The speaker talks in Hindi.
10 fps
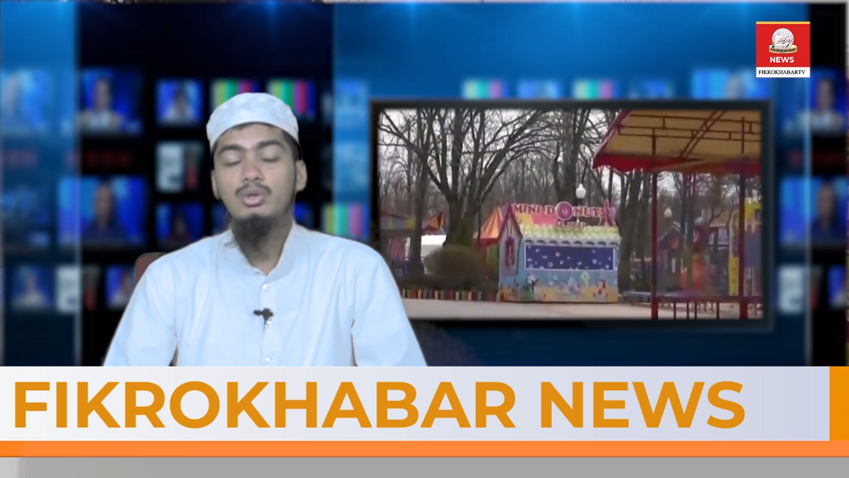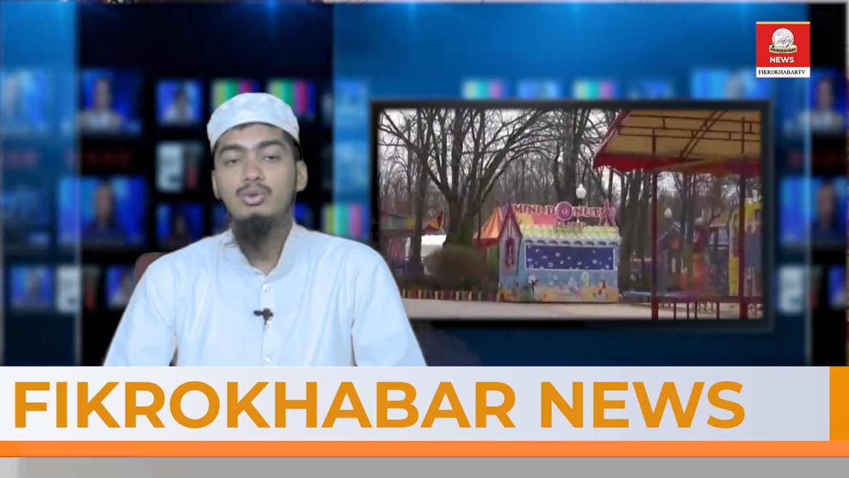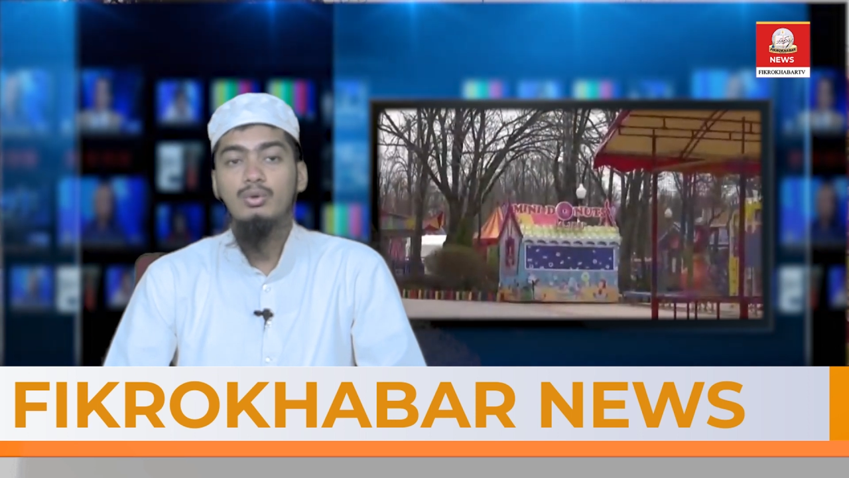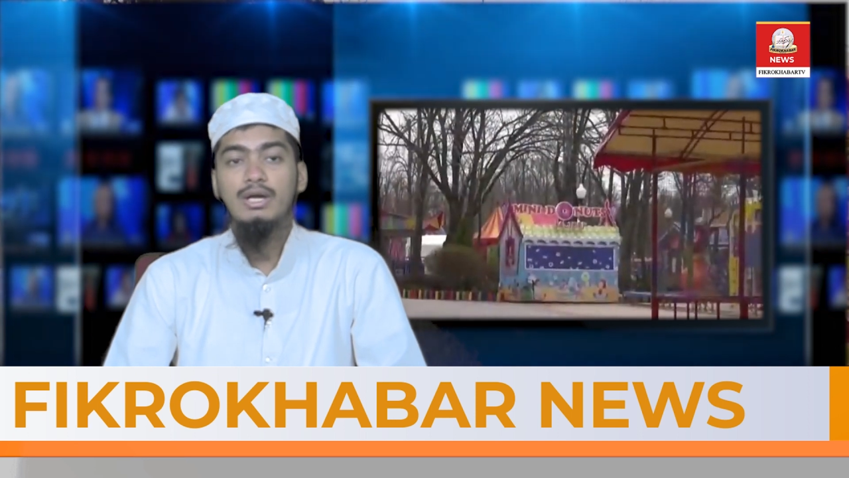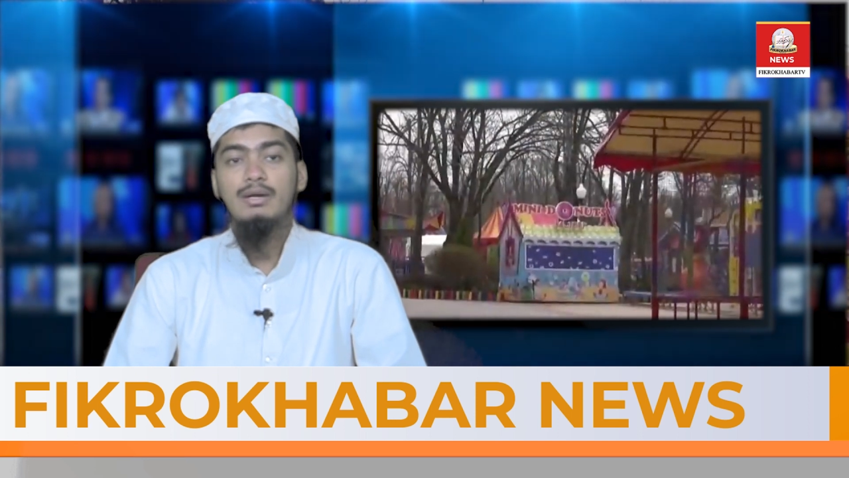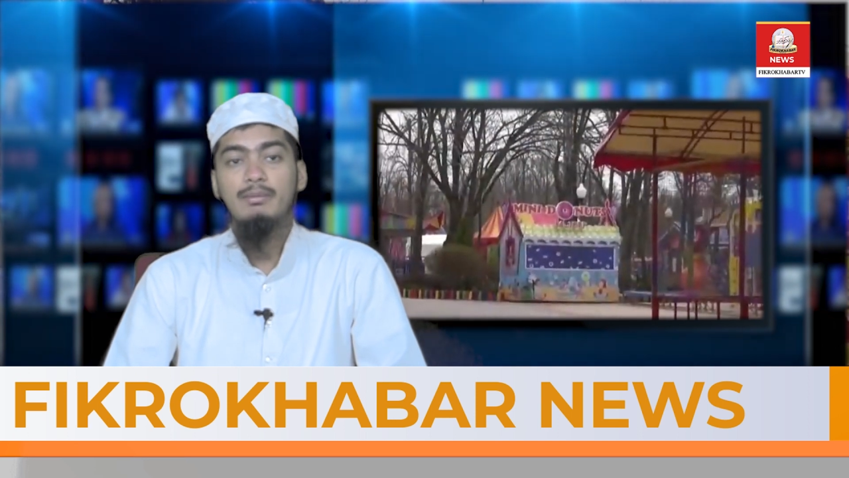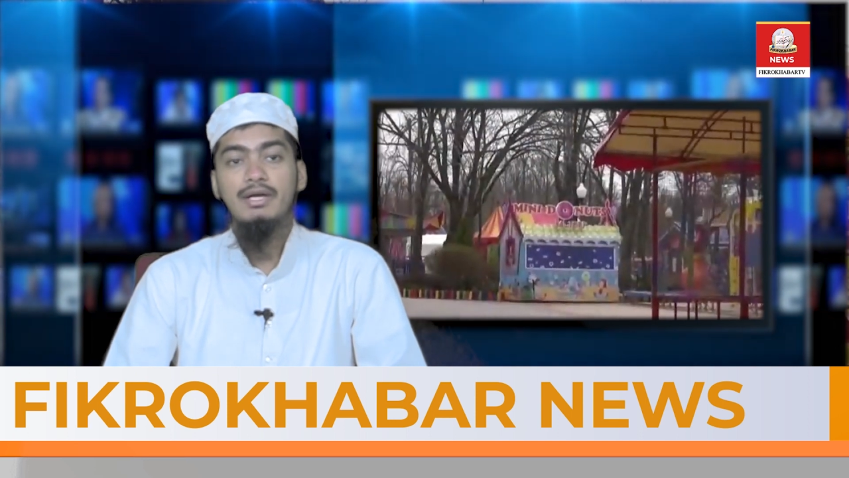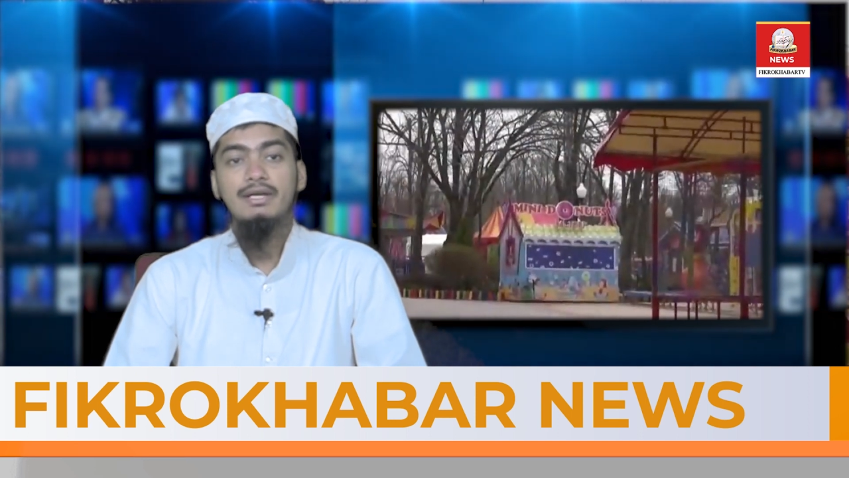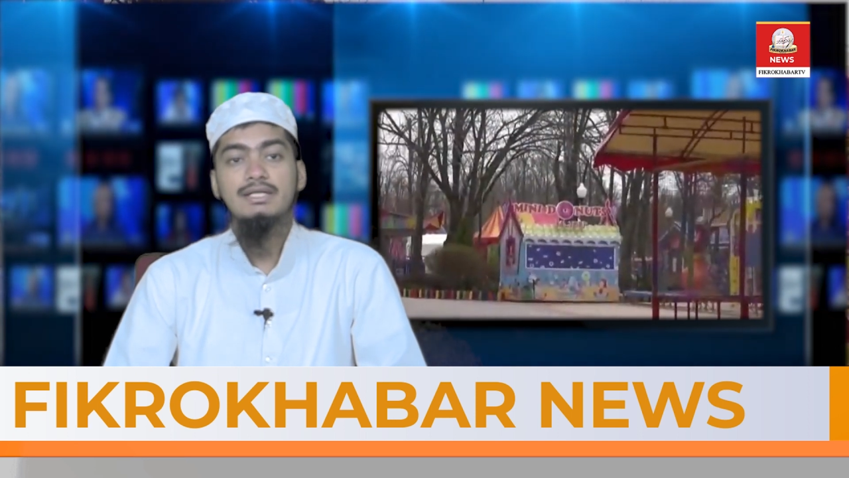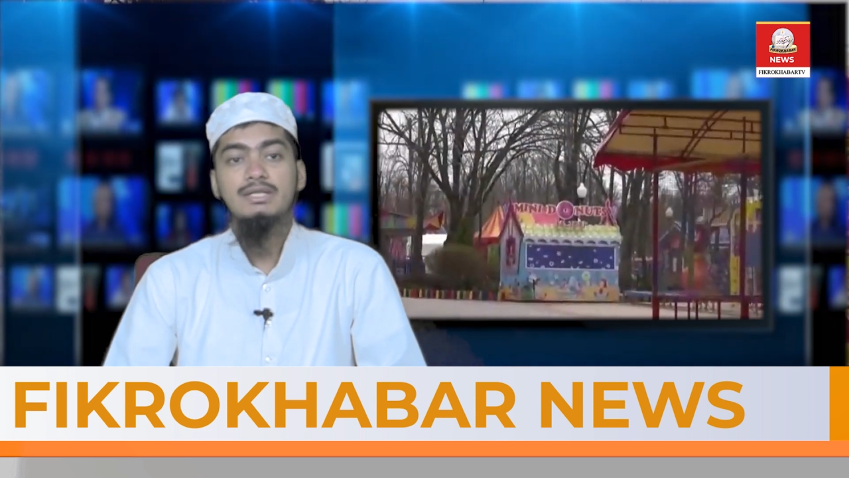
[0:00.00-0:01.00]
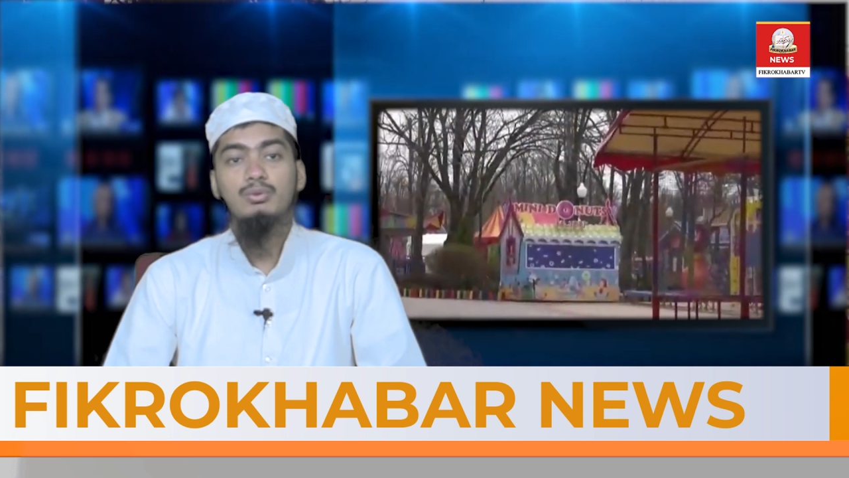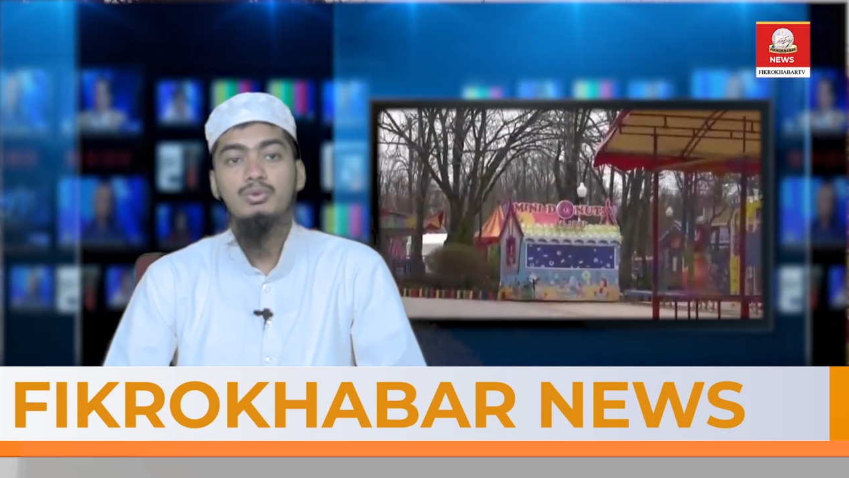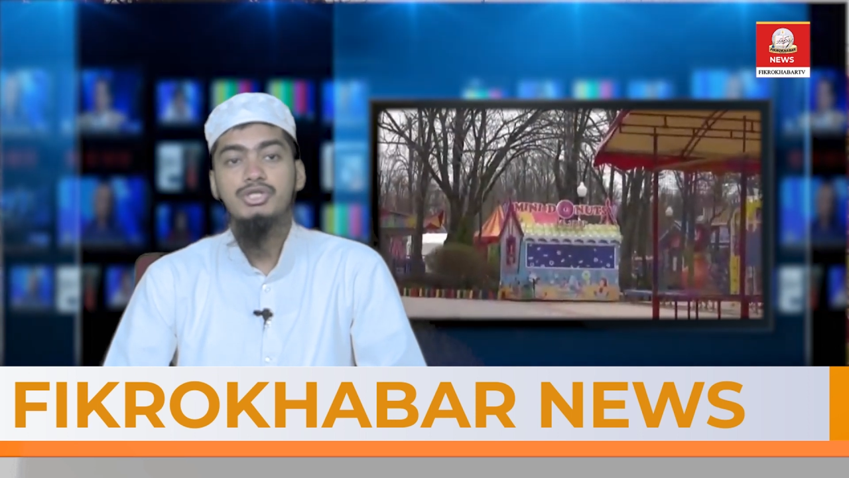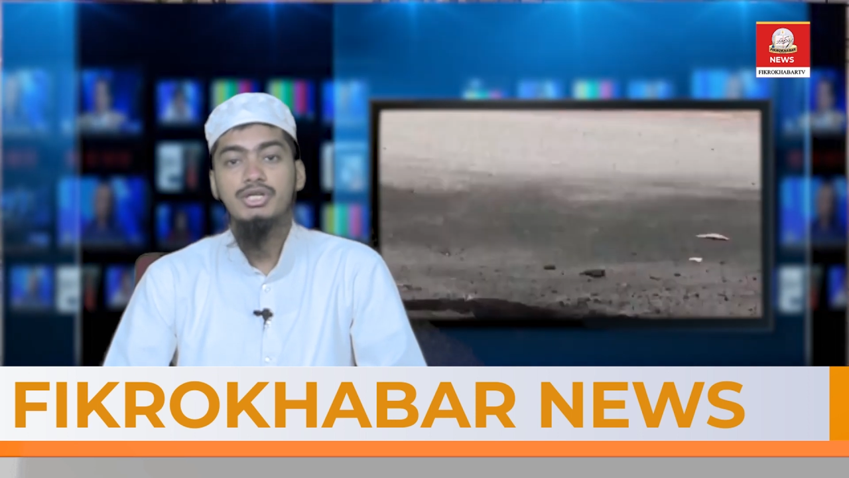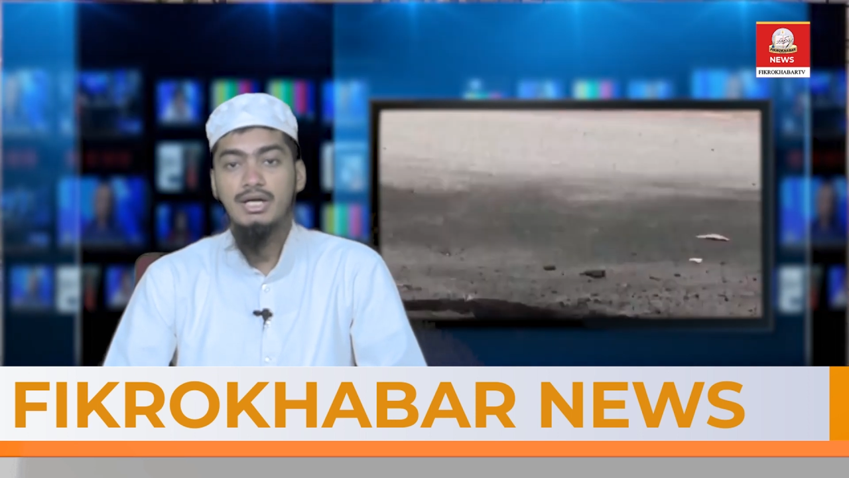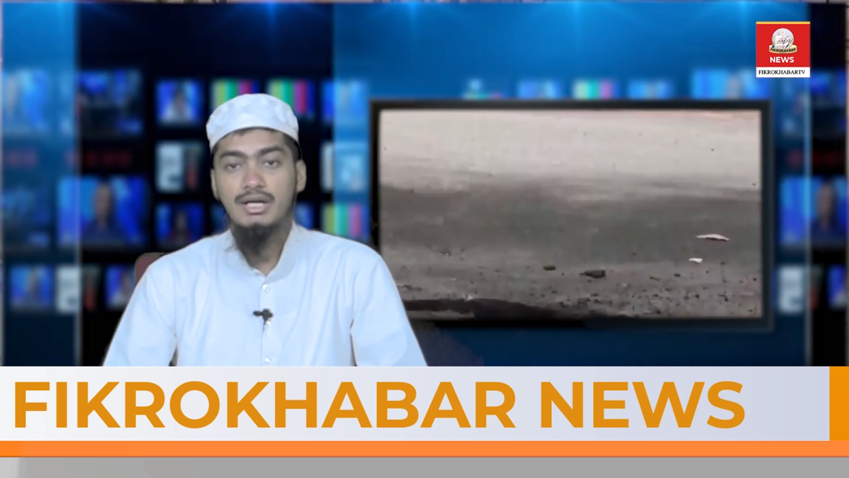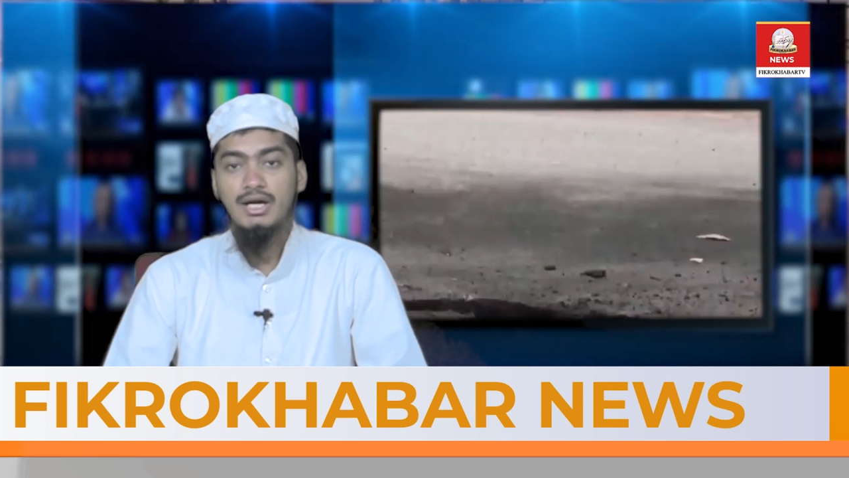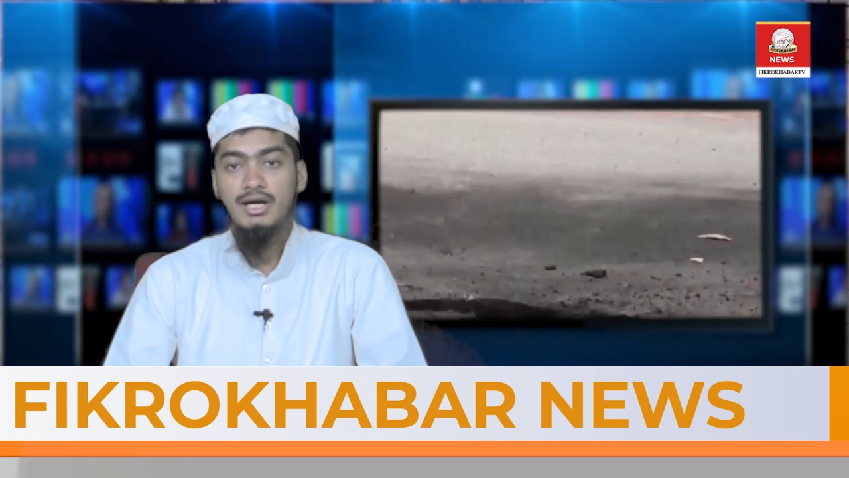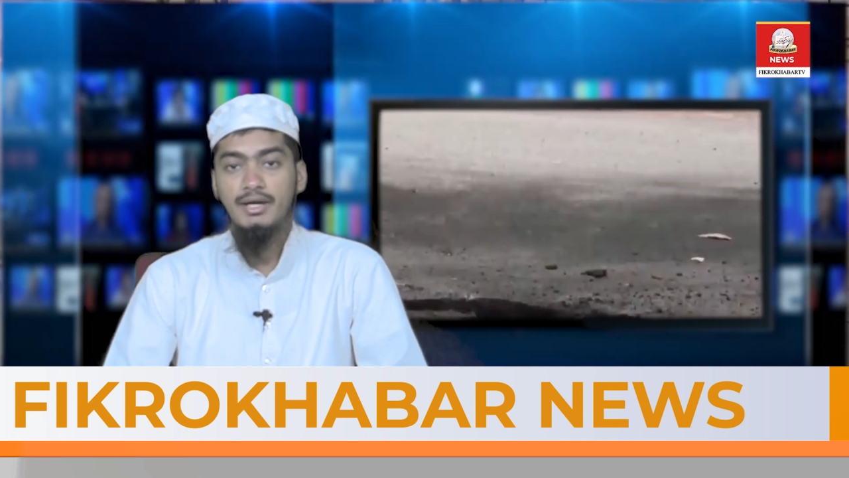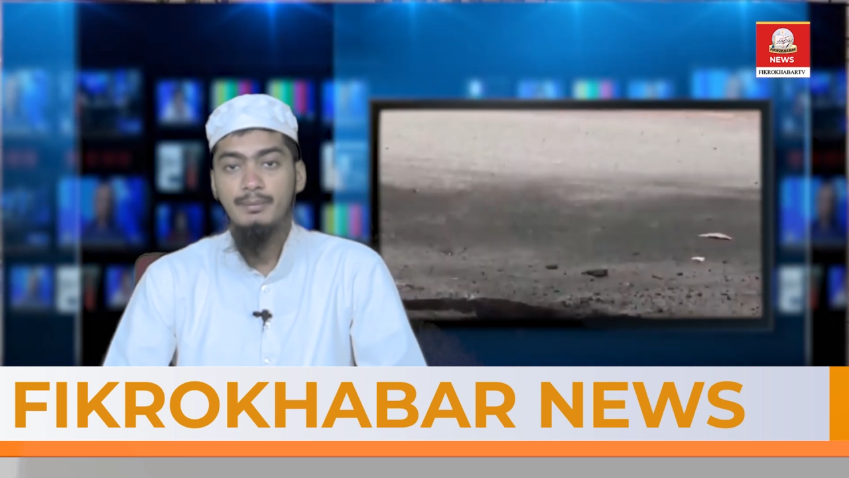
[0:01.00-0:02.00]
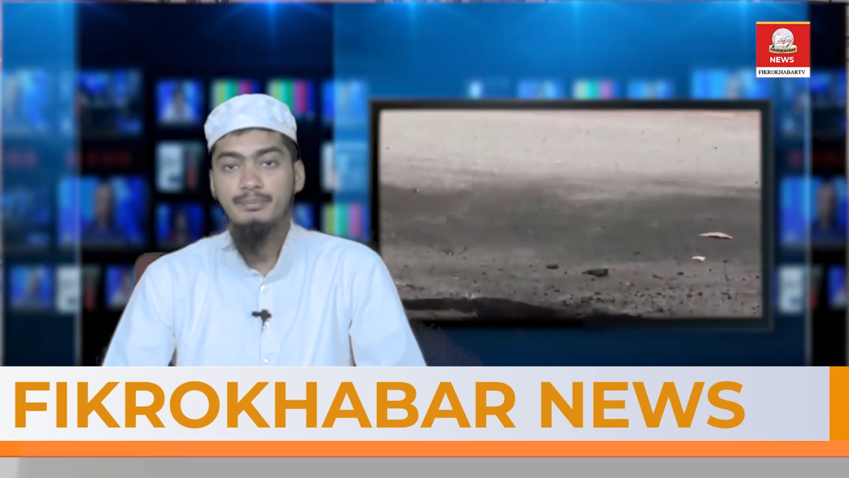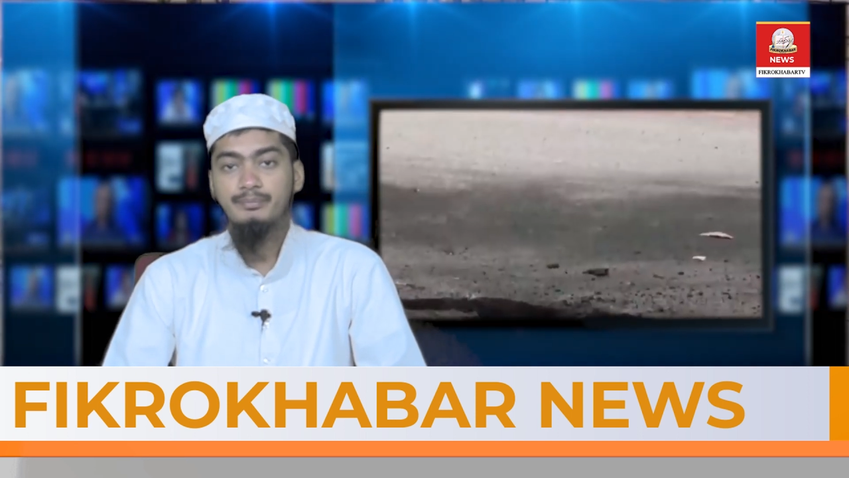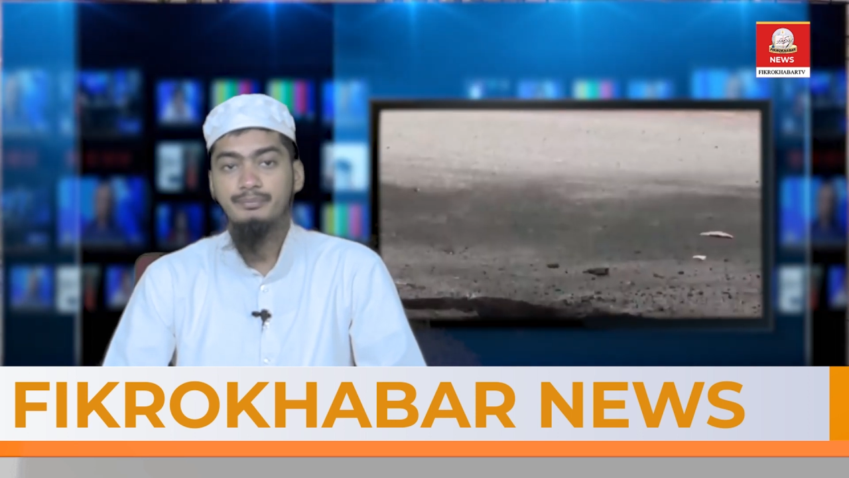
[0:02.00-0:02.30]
यूक्रेन में नस्ल कुशी कर रहा है